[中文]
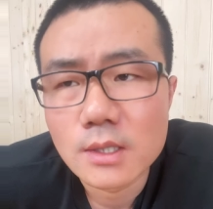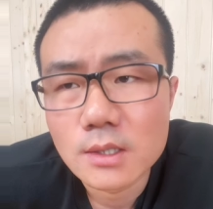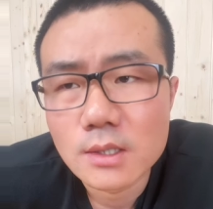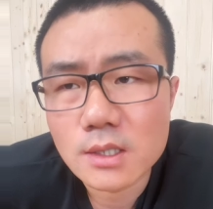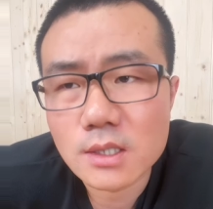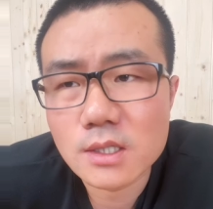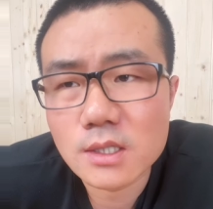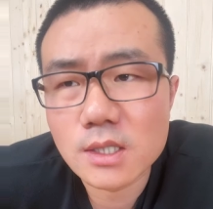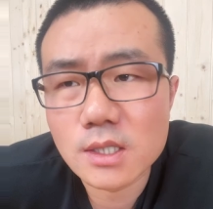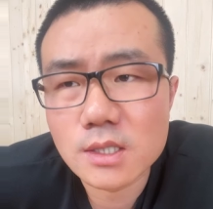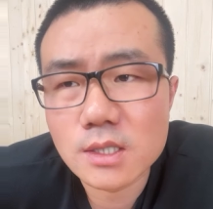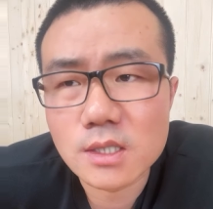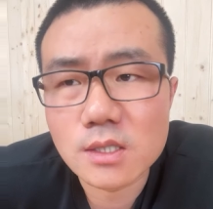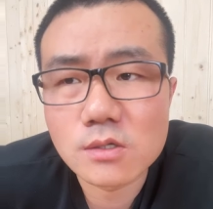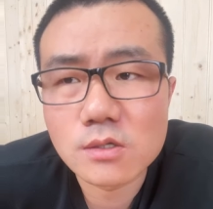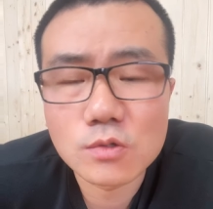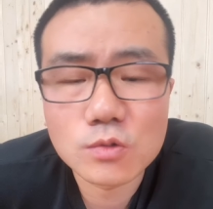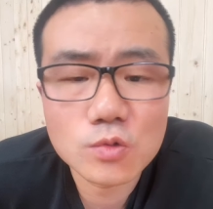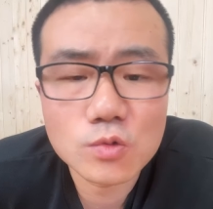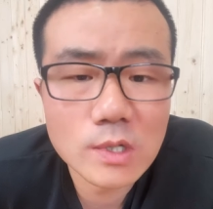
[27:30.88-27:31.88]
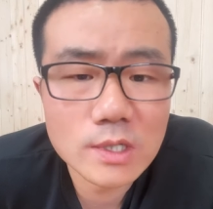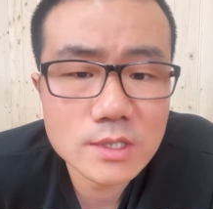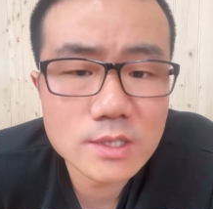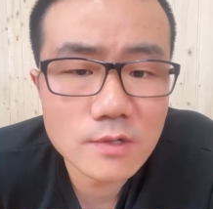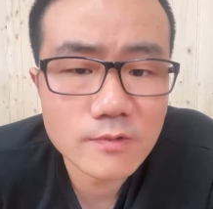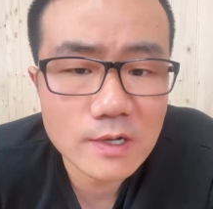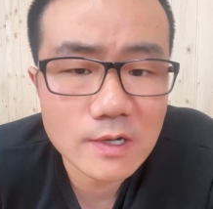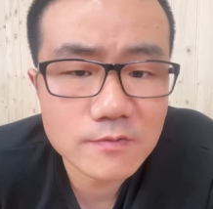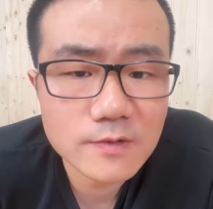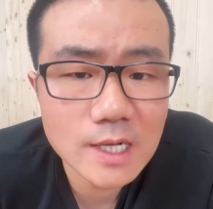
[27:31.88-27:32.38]
呃，能够端这
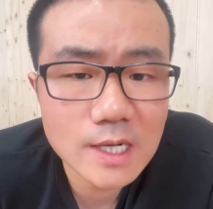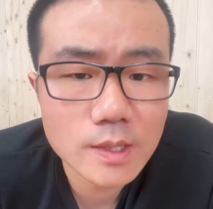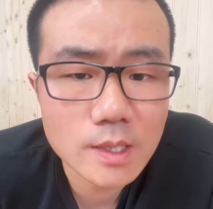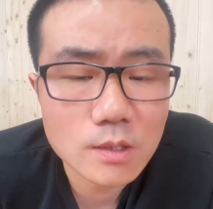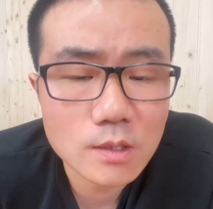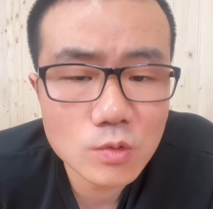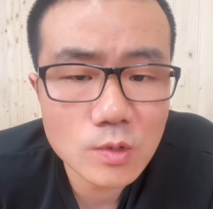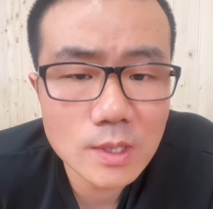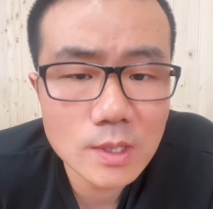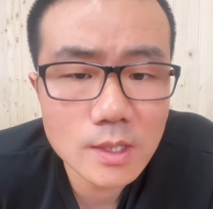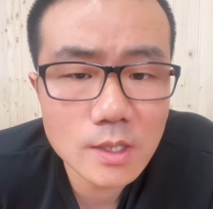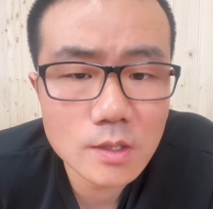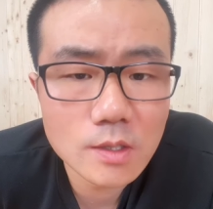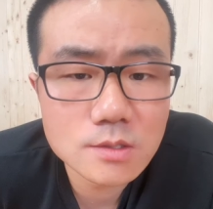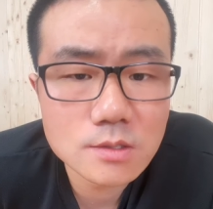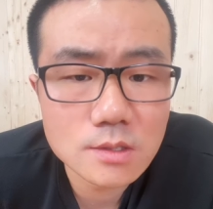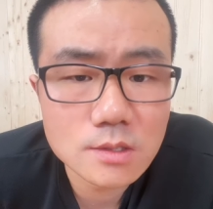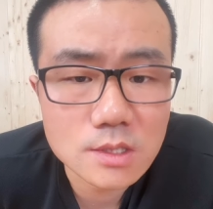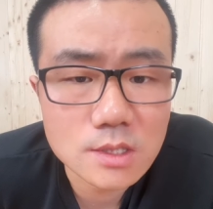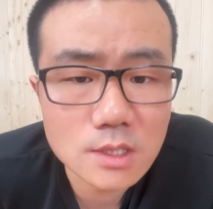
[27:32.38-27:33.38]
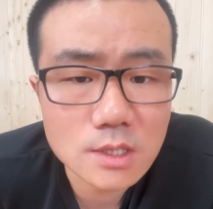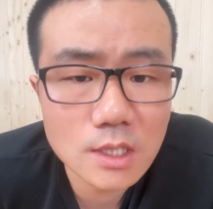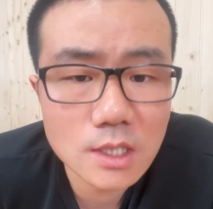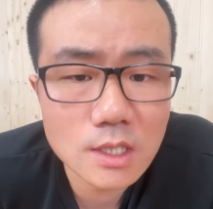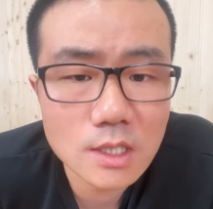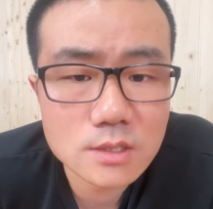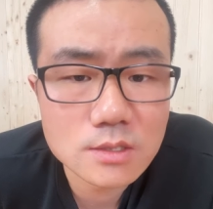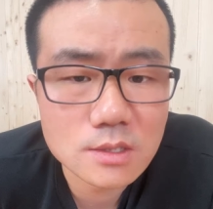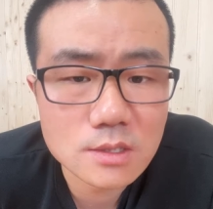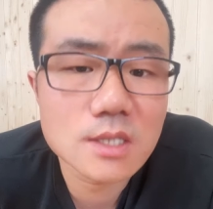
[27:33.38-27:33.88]
碗饭呢，端到自
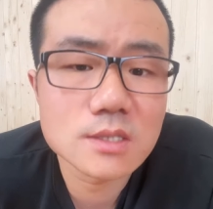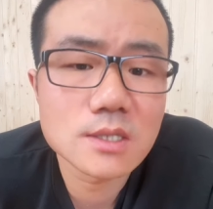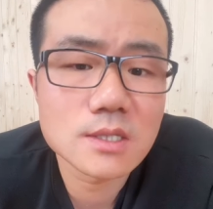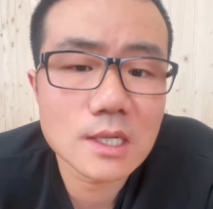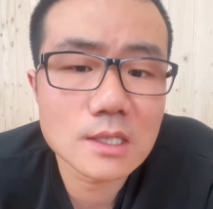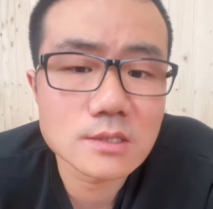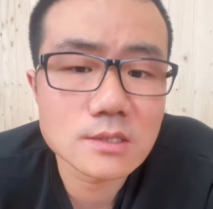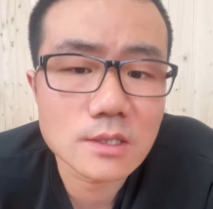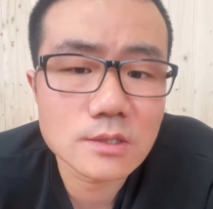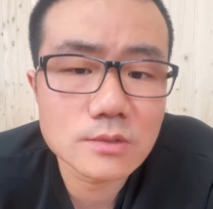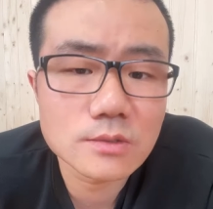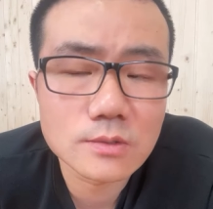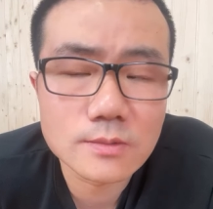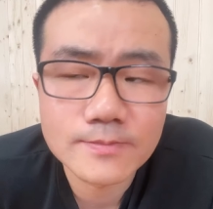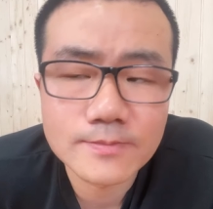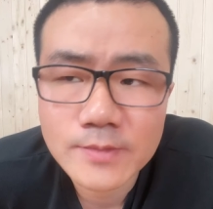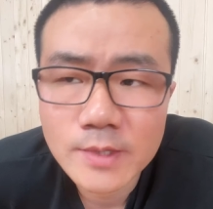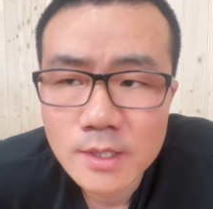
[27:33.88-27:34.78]
己职业生涯结束，